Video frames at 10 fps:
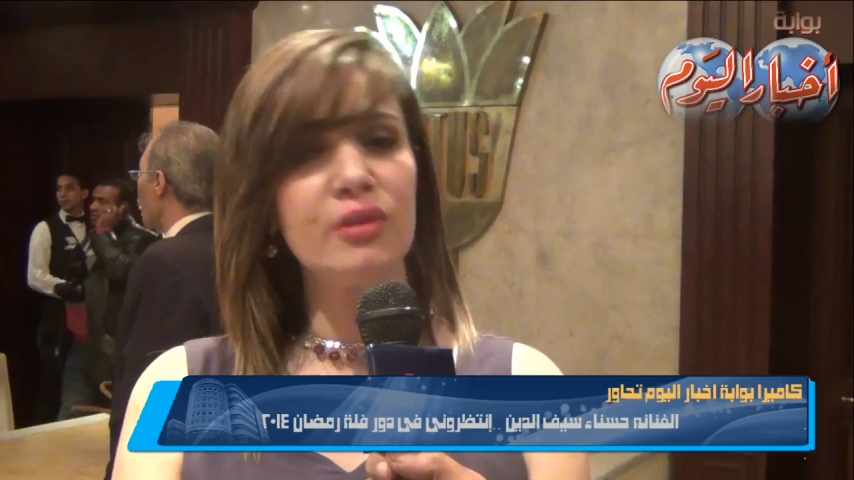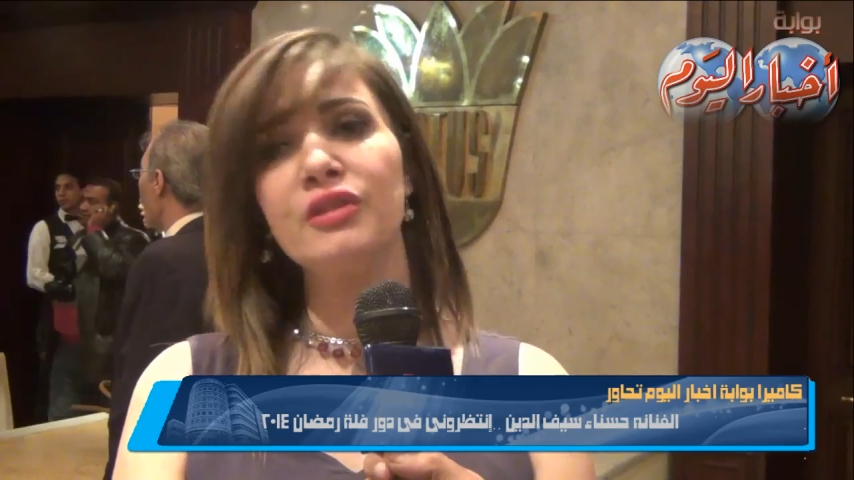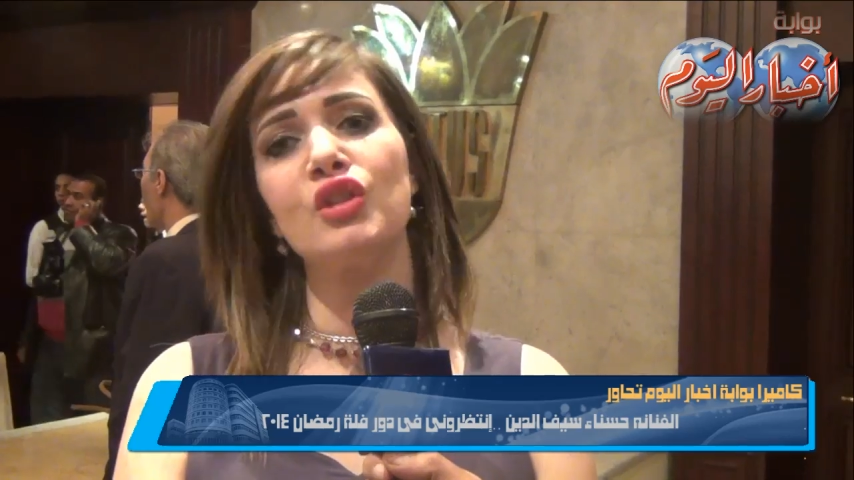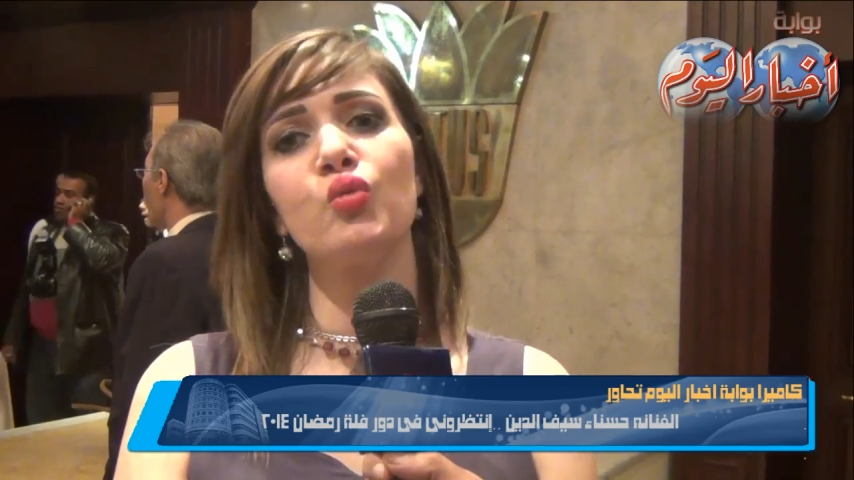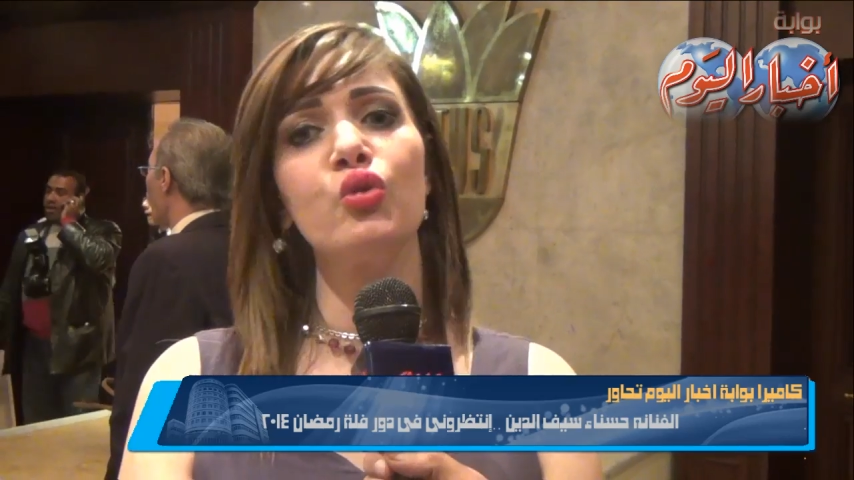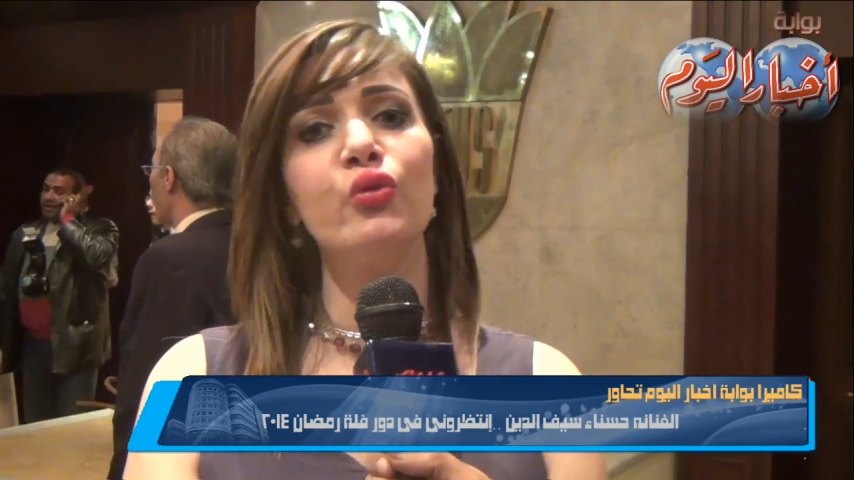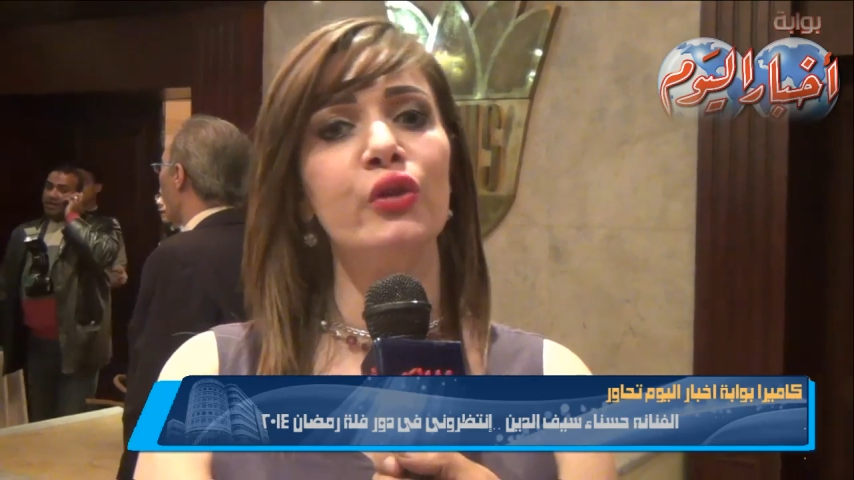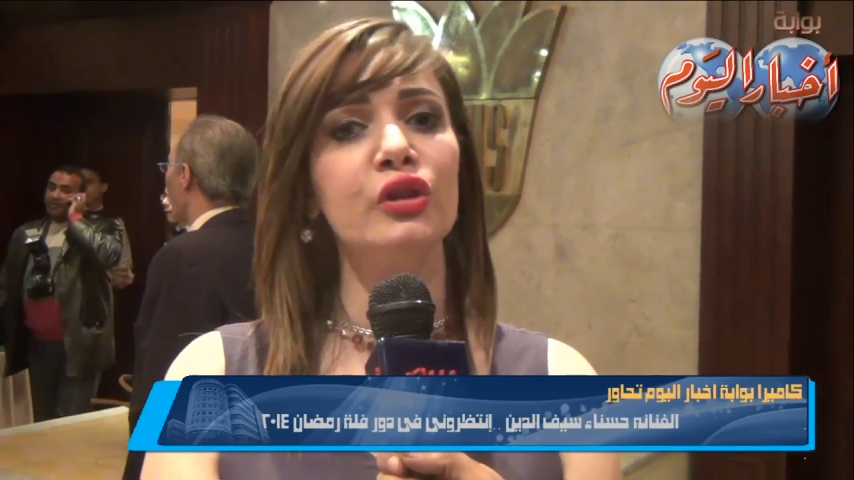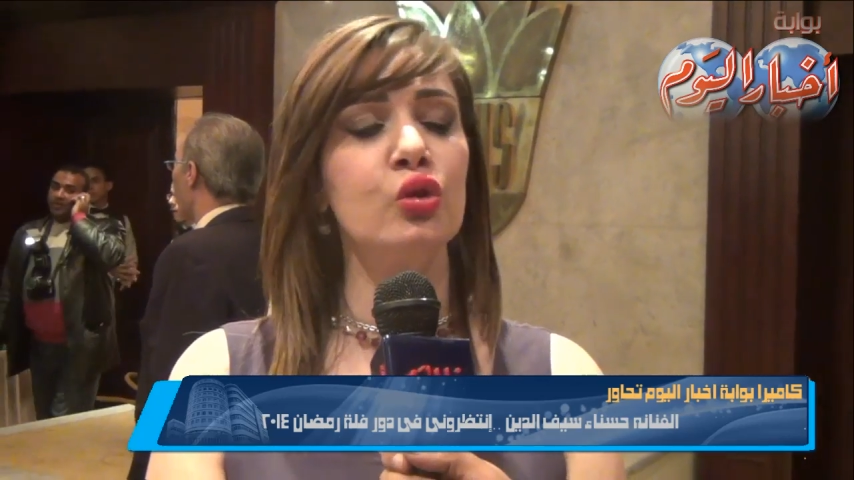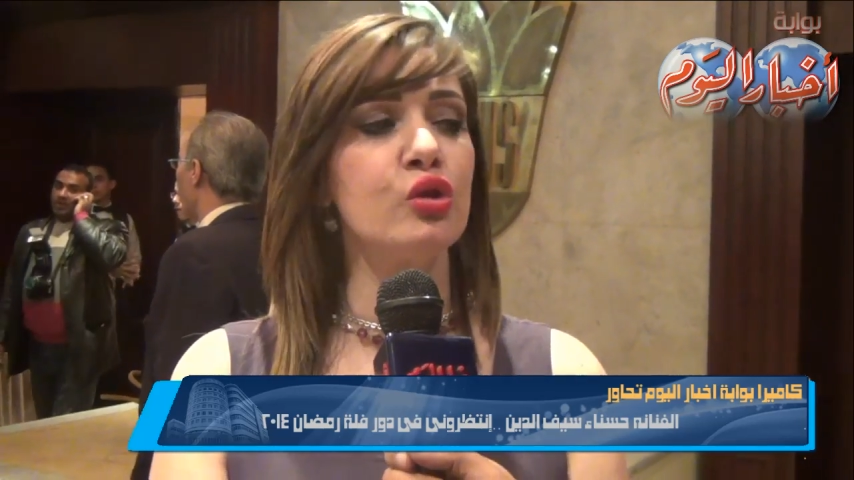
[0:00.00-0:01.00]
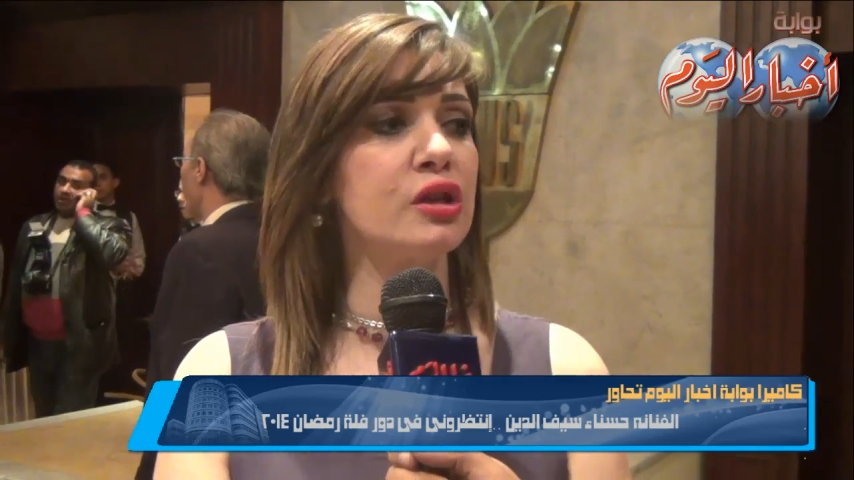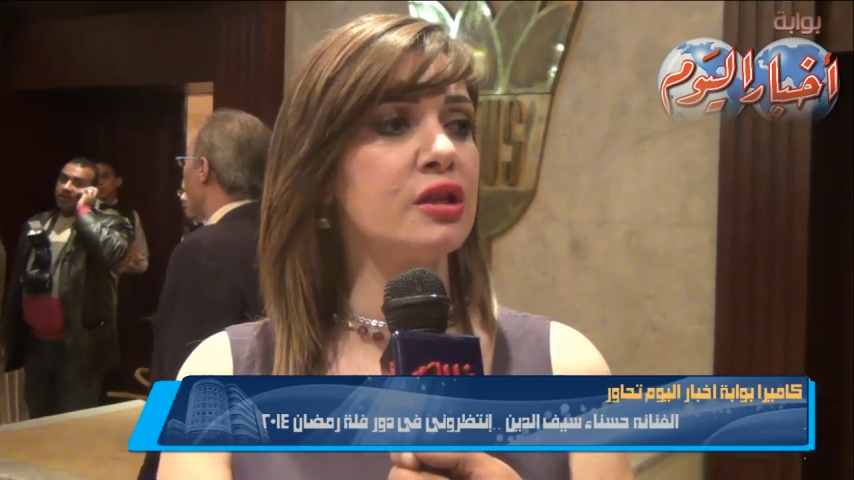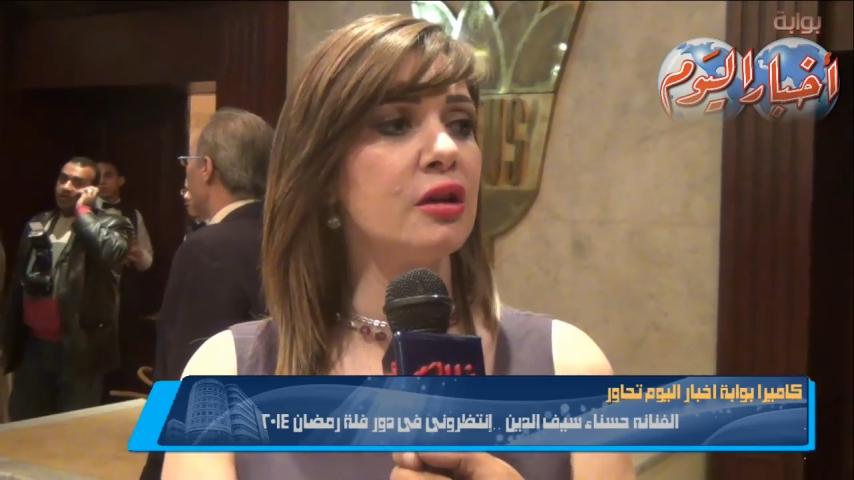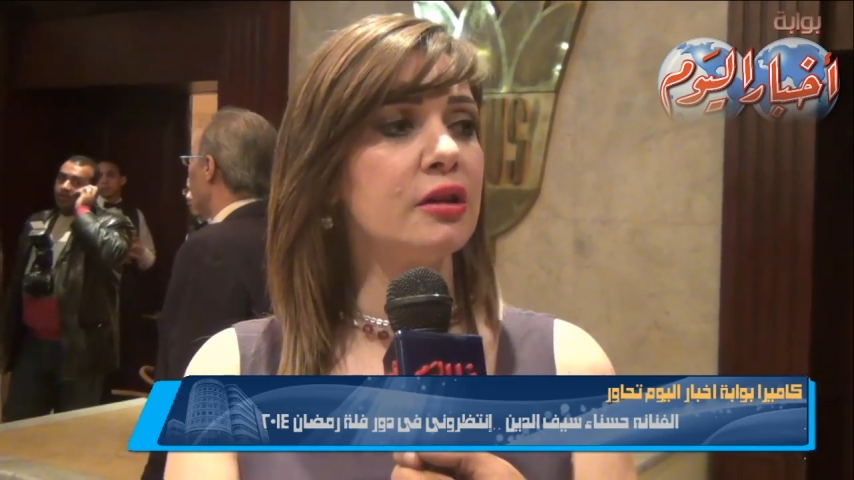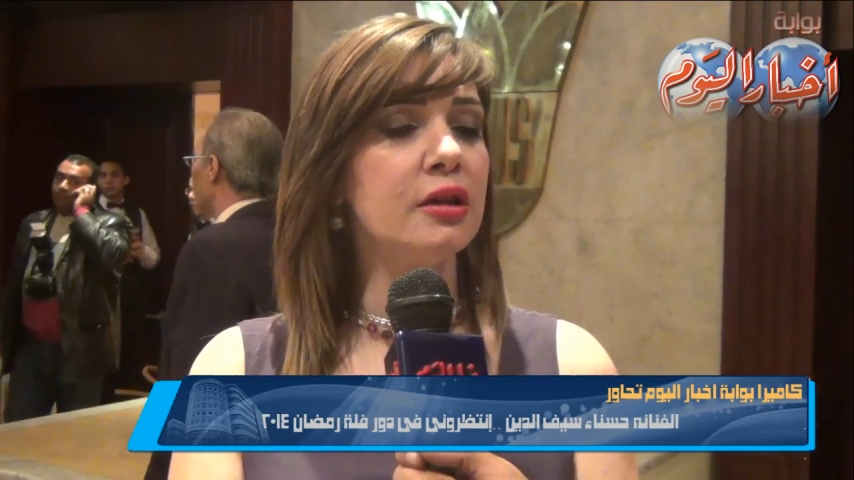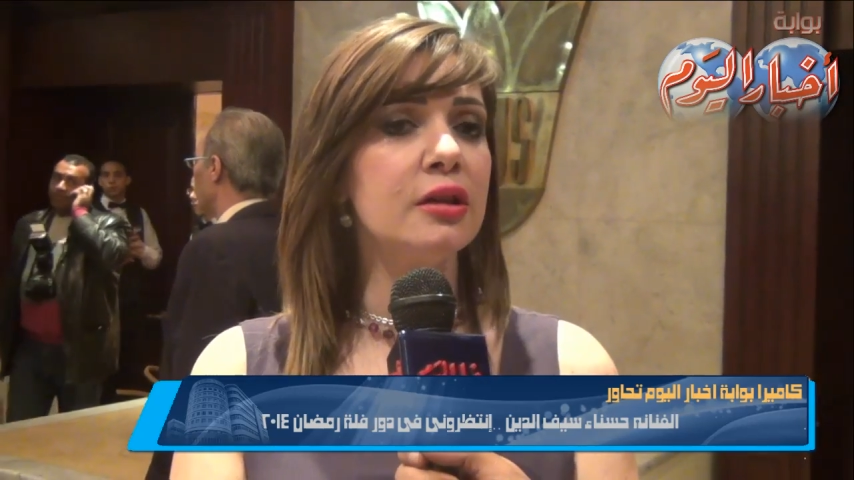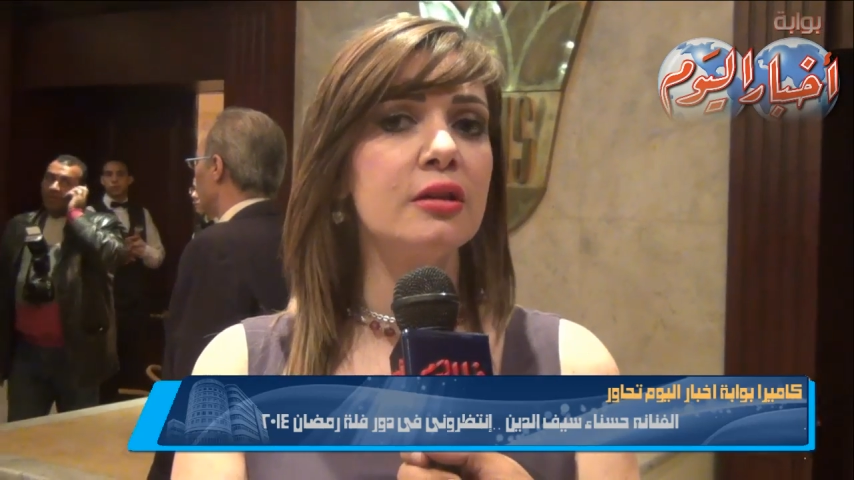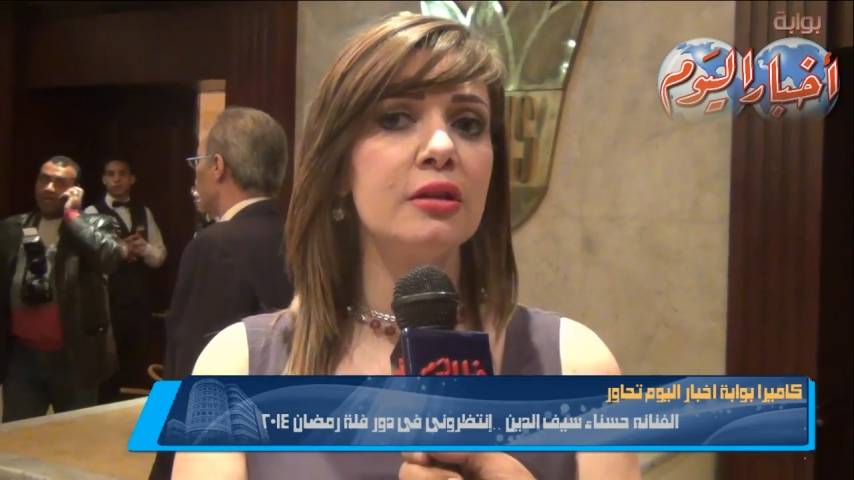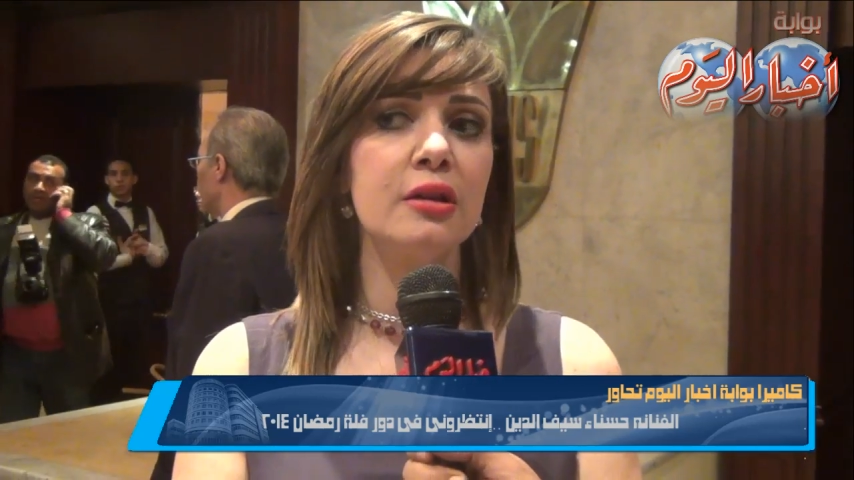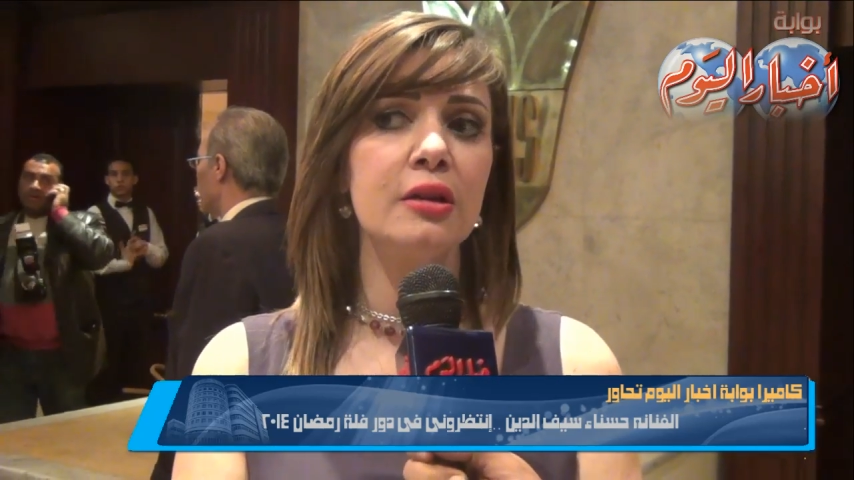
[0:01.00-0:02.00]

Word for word: من تصويره وفاضل جزء صغير